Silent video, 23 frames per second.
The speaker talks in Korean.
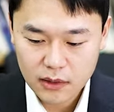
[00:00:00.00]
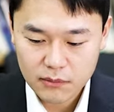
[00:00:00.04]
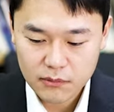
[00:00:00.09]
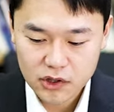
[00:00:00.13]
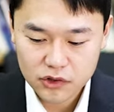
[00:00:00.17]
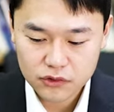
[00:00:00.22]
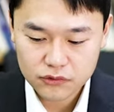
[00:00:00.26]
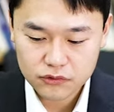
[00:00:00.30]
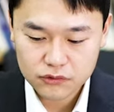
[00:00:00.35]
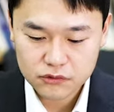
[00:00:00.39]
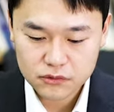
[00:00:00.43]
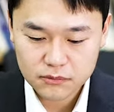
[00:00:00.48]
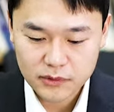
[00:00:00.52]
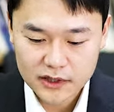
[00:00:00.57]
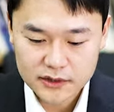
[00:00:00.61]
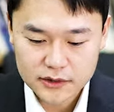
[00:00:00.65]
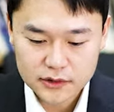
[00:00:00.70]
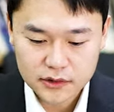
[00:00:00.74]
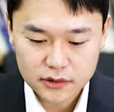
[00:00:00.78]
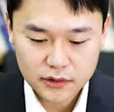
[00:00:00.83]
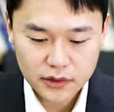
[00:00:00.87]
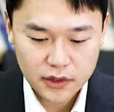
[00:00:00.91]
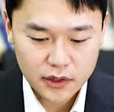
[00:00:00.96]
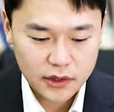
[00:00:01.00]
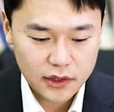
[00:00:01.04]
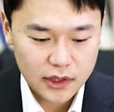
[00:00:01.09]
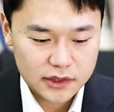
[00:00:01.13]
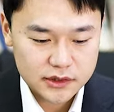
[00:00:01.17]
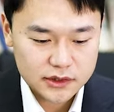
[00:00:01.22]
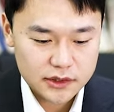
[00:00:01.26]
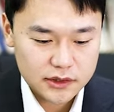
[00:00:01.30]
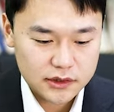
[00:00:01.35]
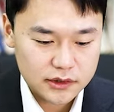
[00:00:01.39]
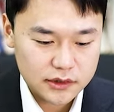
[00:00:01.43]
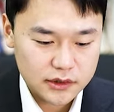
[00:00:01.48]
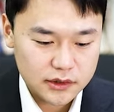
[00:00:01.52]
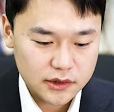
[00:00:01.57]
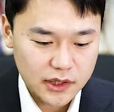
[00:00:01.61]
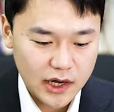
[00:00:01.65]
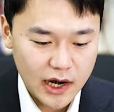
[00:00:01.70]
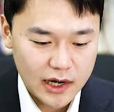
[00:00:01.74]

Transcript: MAU를 봤을 때 아직 이